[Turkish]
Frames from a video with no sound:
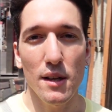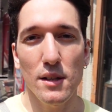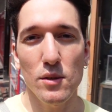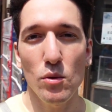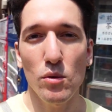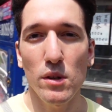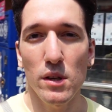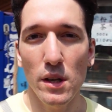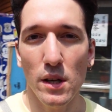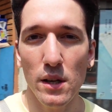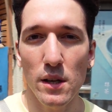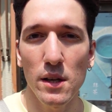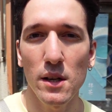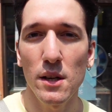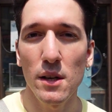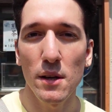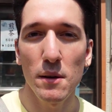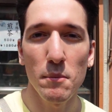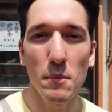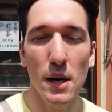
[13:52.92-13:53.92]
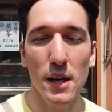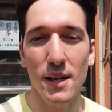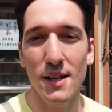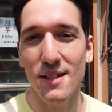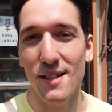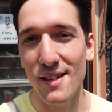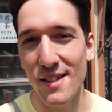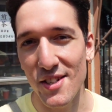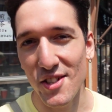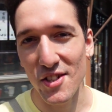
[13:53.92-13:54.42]
Daha sonra yine market
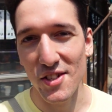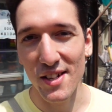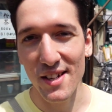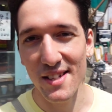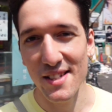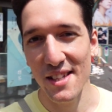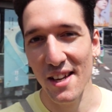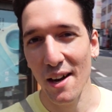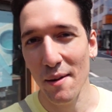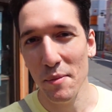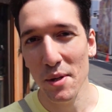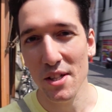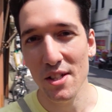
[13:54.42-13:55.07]
arayışına devam